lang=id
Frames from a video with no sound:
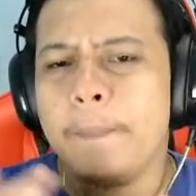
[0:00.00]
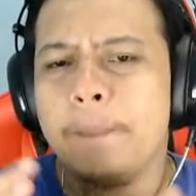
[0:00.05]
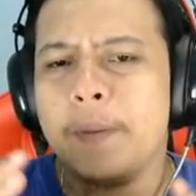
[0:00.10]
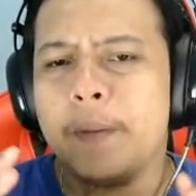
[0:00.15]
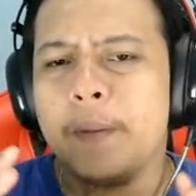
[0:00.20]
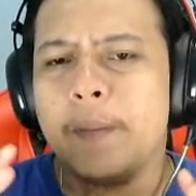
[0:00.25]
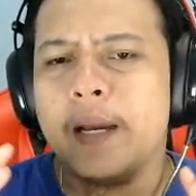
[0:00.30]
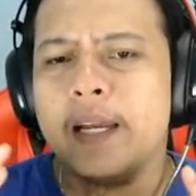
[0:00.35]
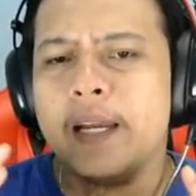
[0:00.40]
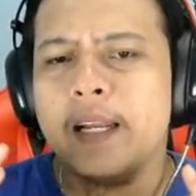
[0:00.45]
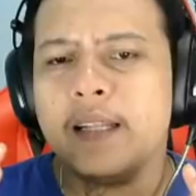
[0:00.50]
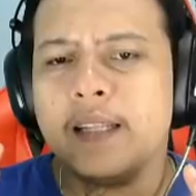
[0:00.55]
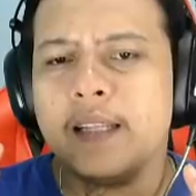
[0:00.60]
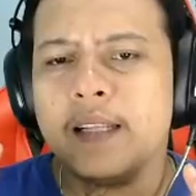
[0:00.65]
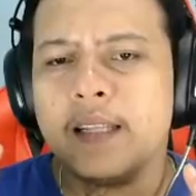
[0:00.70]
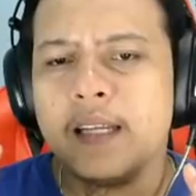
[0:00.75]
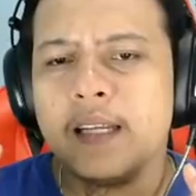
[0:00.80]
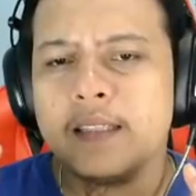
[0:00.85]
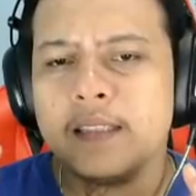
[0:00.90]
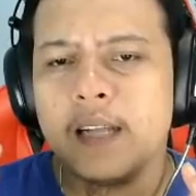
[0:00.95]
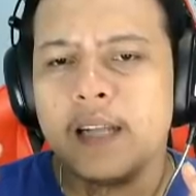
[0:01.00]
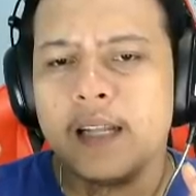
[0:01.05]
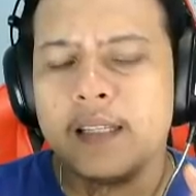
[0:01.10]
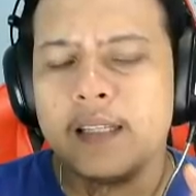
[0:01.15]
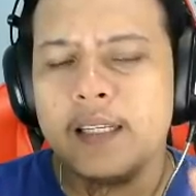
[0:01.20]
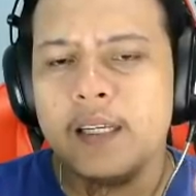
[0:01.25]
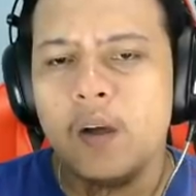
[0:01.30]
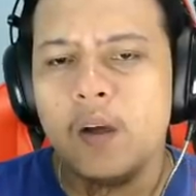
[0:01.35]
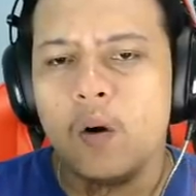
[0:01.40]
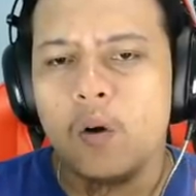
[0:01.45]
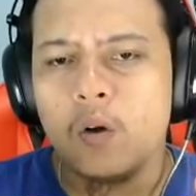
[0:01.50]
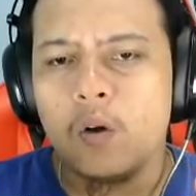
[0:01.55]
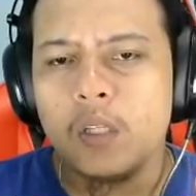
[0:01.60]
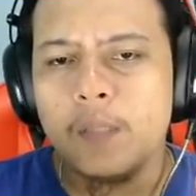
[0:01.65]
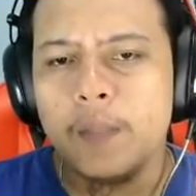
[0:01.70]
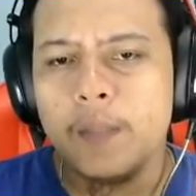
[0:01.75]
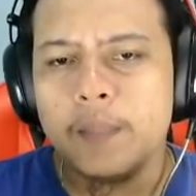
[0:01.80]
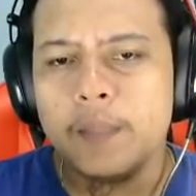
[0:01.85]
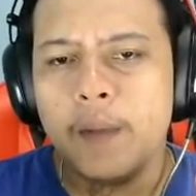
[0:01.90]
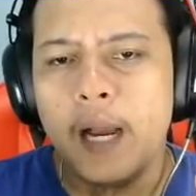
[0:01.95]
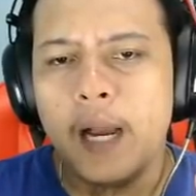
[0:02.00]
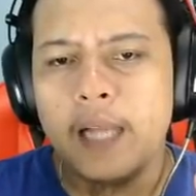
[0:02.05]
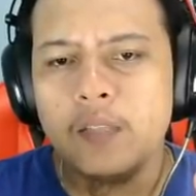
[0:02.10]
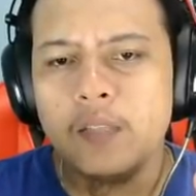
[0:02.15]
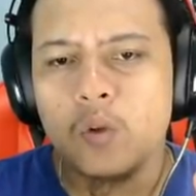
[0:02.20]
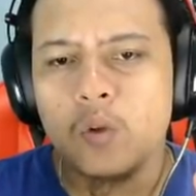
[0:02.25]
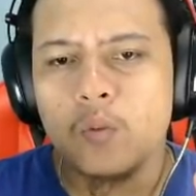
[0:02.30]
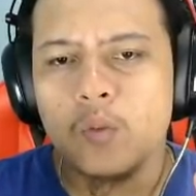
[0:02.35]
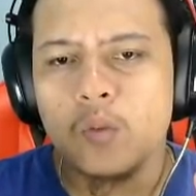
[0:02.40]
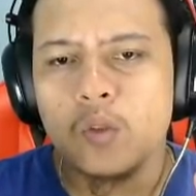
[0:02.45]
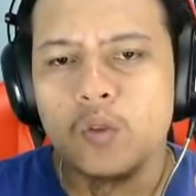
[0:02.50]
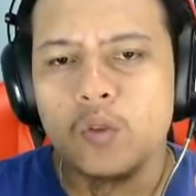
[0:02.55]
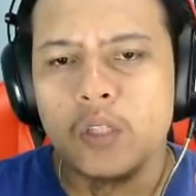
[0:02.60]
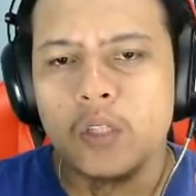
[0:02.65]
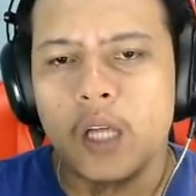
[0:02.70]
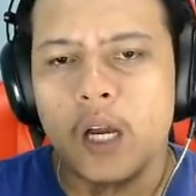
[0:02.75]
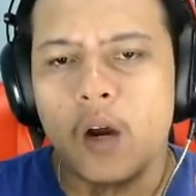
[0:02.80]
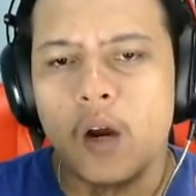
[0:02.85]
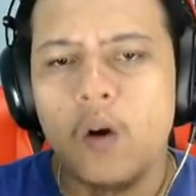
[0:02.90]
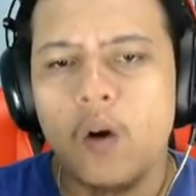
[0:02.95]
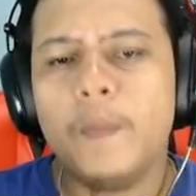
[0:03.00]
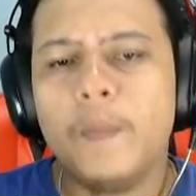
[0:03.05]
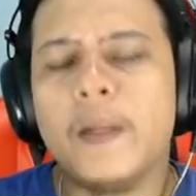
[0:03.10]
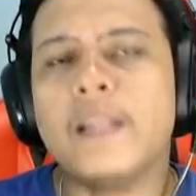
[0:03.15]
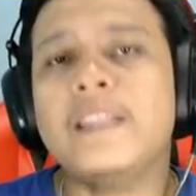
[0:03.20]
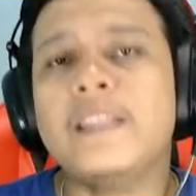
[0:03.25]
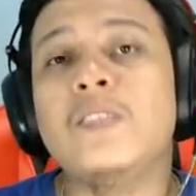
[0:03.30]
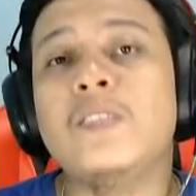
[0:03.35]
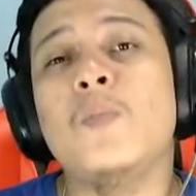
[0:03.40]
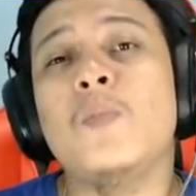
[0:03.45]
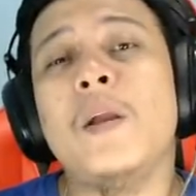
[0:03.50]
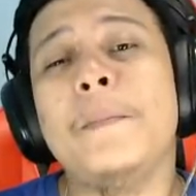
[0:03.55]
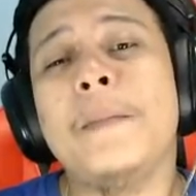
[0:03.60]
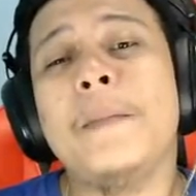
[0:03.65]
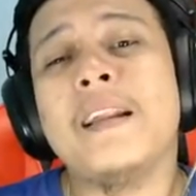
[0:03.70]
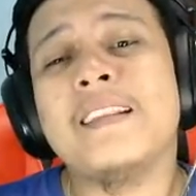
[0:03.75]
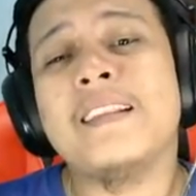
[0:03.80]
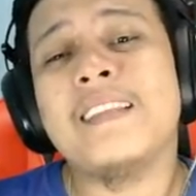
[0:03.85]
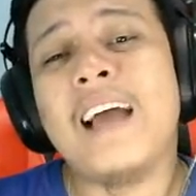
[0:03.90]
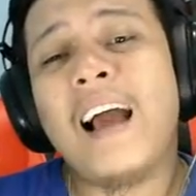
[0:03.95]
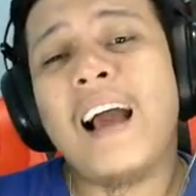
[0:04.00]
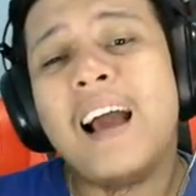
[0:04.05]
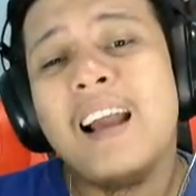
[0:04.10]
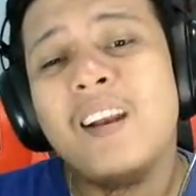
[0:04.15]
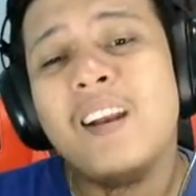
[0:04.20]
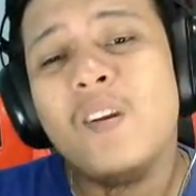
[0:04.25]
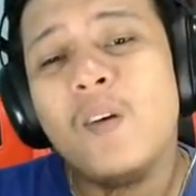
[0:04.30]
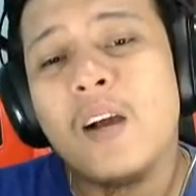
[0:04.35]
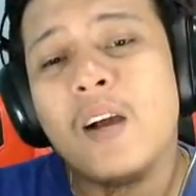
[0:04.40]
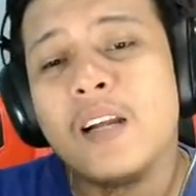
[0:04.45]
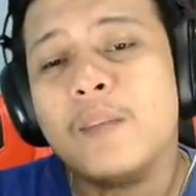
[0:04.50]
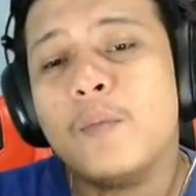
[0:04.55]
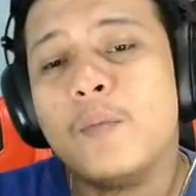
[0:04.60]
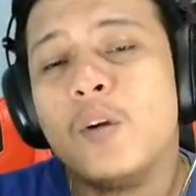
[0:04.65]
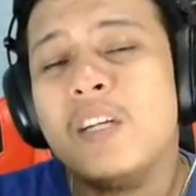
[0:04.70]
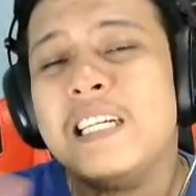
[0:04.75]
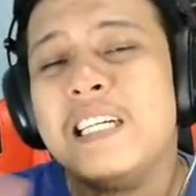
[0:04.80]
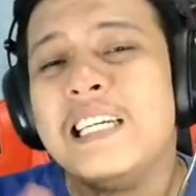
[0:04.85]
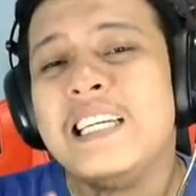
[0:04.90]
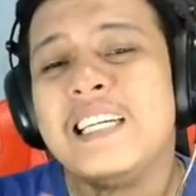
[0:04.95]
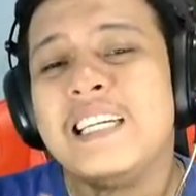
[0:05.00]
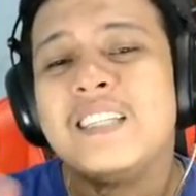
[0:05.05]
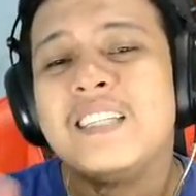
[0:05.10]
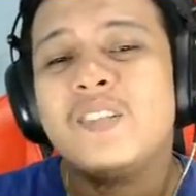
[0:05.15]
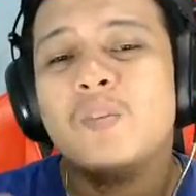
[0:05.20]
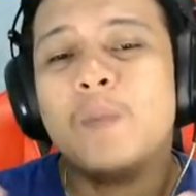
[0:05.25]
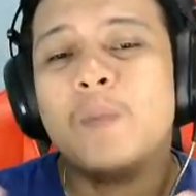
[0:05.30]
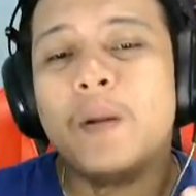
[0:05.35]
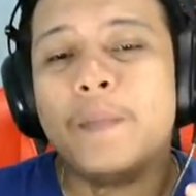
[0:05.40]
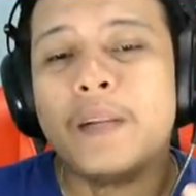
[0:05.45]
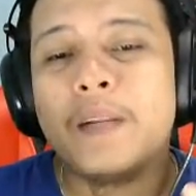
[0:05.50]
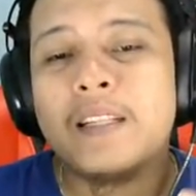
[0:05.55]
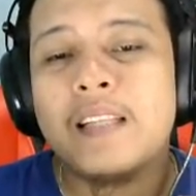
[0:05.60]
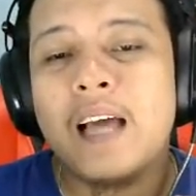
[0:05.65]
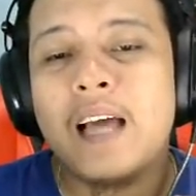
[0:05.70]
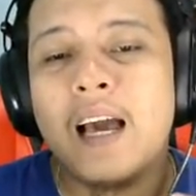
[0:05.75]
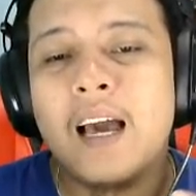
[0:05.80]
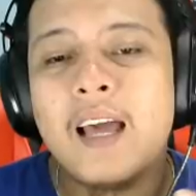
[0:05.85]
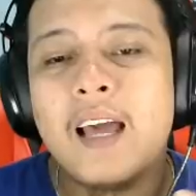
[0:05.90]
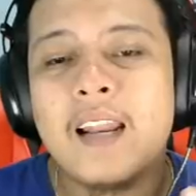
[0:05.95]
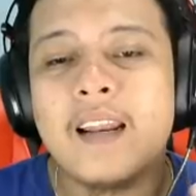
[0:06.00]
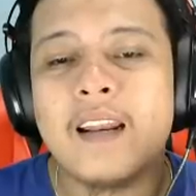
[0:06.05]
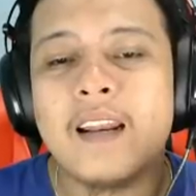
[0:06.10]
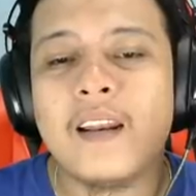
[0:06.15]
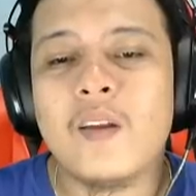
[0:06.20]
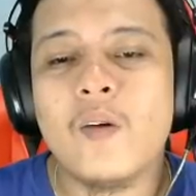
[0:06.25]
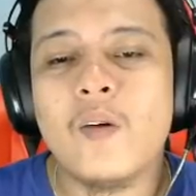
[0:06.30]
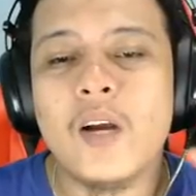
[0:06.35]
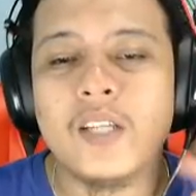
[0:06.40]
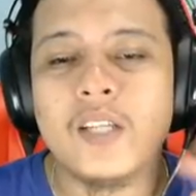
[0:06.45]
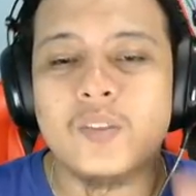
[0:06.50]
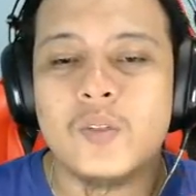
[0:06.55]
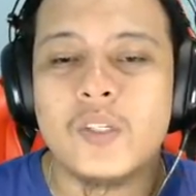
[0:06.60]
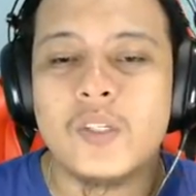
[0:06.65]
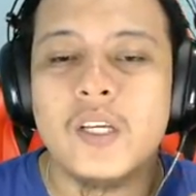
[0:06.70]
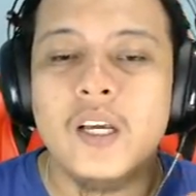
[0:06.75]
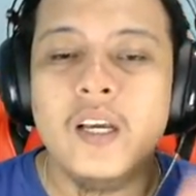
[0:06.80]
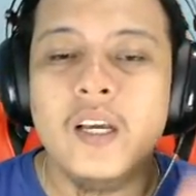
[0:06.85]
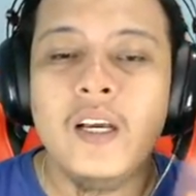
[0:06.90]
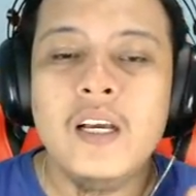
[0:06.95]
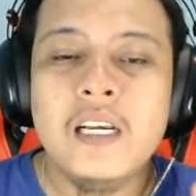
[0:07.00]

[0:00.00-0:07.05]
permainan tentang strategi oh kok tiba-tiba hancur musuhnya oh berarti cuman bertahan doang di mode ini kita cuman bertahan doang cuy